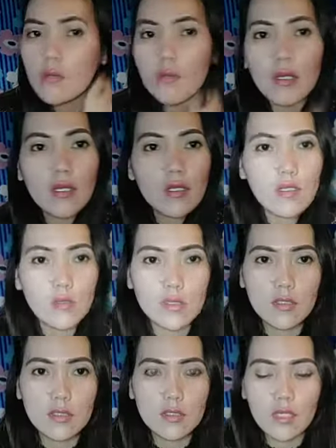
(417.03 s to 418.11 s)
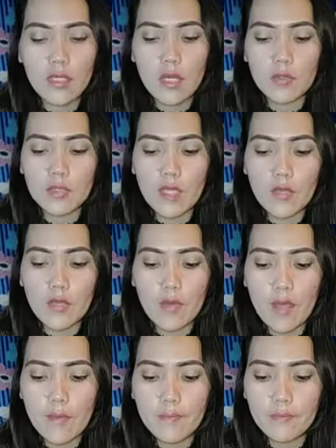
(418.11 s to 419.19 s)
para iwas tigaw tayo ha.